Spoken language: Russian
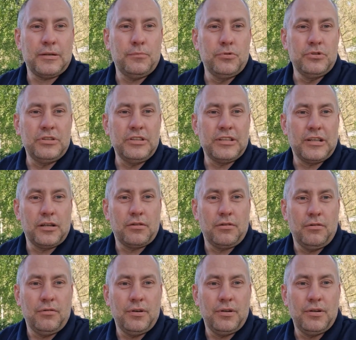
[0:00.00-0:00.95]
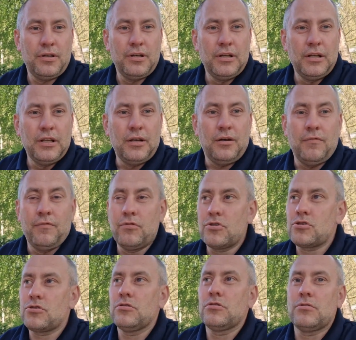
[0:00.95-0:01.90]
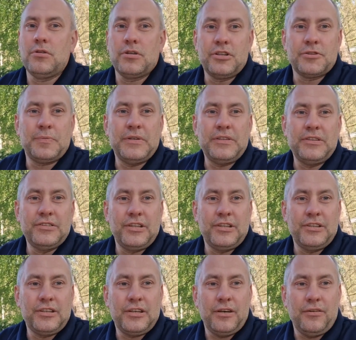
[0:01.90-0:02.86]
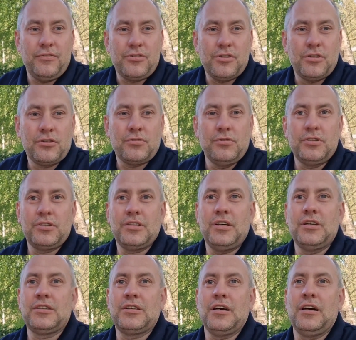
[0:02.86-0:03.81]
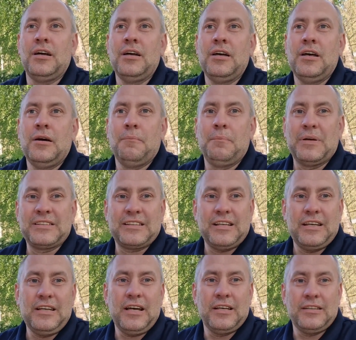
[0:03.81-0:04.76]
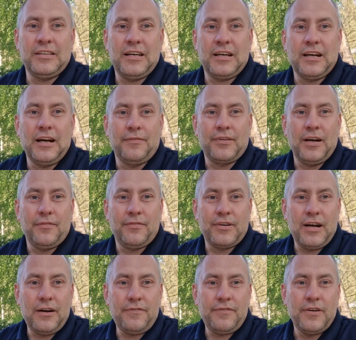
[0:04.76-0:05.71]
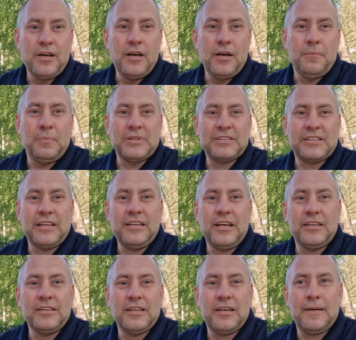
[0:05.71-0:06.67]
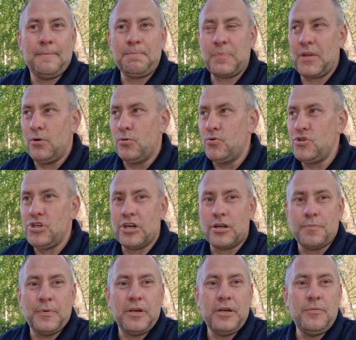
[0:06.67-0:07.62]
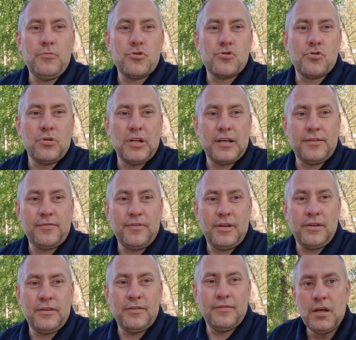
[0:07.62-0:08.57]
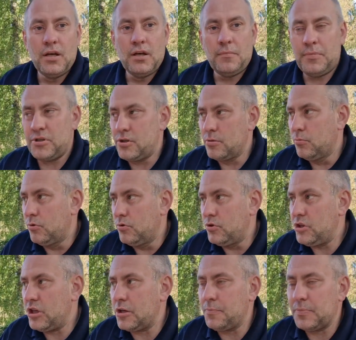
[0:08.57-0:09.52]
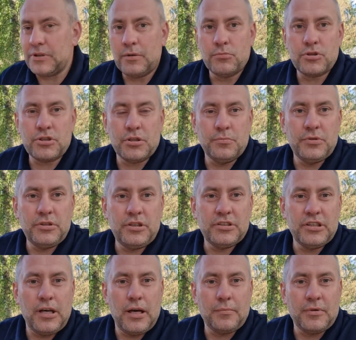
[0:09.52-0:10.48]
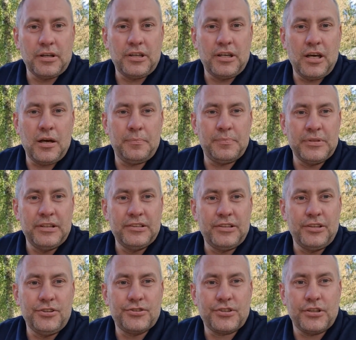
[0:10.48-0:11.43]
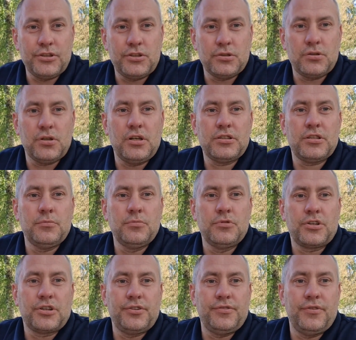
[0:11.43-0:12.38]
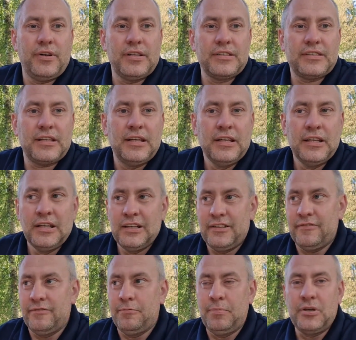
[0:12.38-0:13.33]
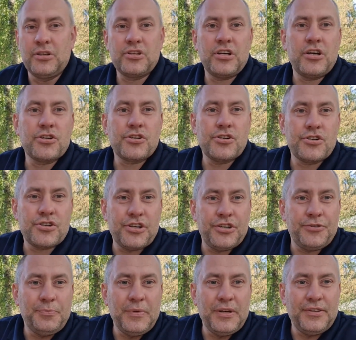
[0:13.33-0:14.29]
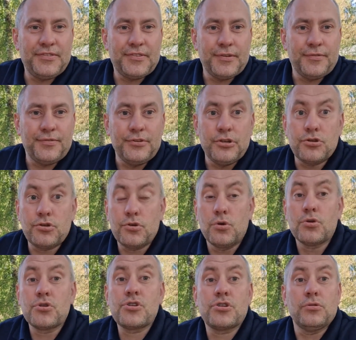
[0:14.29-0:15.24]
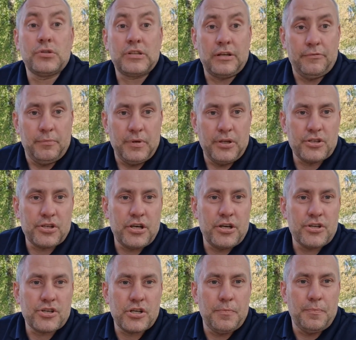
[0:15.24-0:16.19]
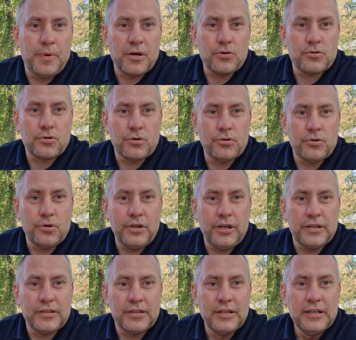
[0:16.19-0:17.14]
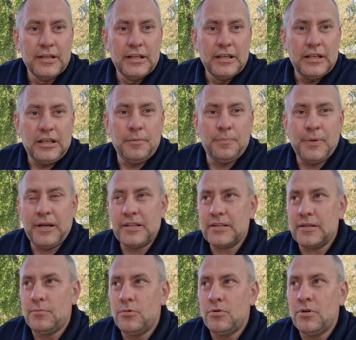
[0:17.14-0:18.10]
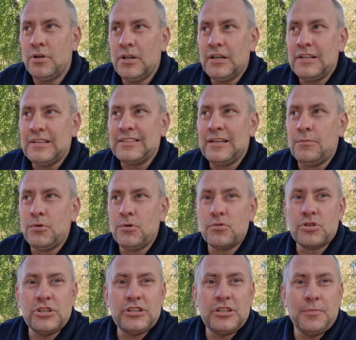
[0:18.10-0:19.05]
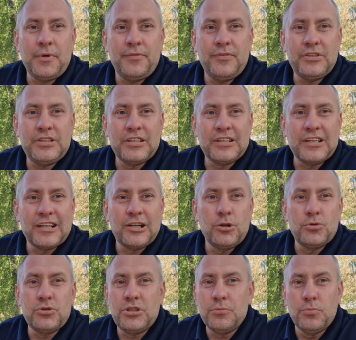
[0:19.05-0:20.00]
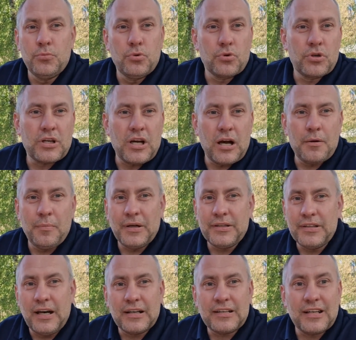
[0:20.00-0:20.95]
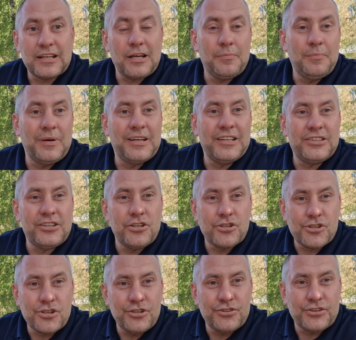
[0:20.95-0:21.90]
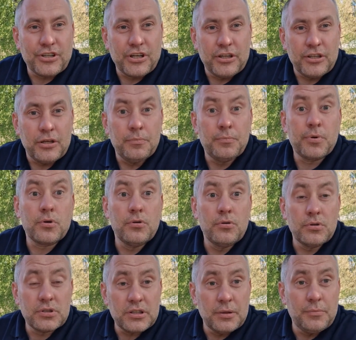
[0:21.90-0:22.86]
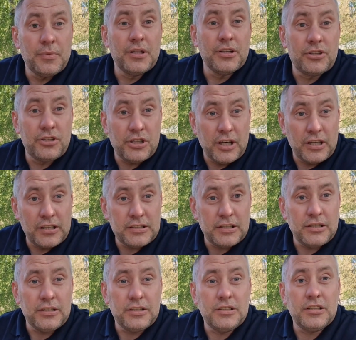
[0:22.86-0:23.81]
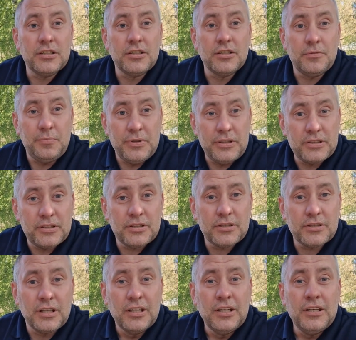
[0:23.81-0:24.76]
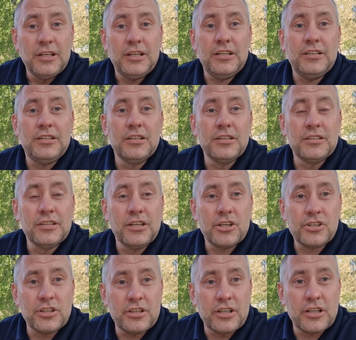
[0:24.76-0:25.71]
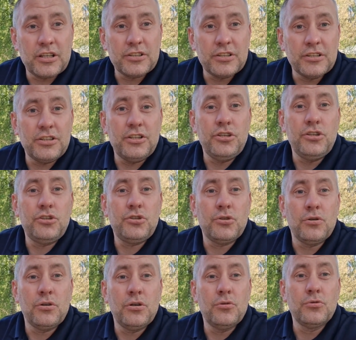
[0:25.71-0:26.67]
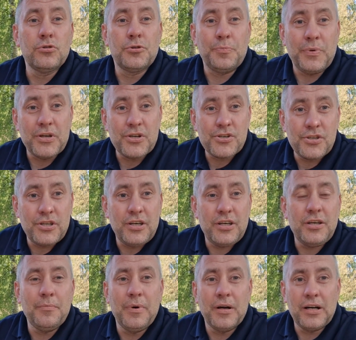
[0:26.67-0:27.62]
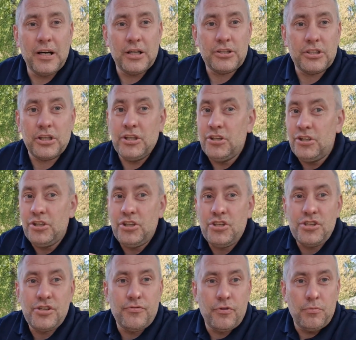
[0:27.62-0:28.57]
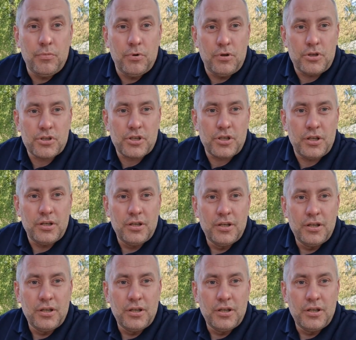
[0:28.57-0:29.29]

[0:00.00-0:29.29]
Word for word: будет никакого. Вот что такое господин Ренкевич. То есть это постоянная гав-гав-гав, постоянно ущерб имиджу Латвии. Почему ущерб? Потому что мы не знаем, как геополитическая ситуация будет развиваться в ближайшие шесть месяцев. Не то, что там в ближайшие пару-тройку лет. И поэтому нам лучше себя вести как Люксембург, как Монако, как богатейшие страны. Просто молчать и делать бизнес, и делать наших граждан еще успешнее и богаче. И ничего больше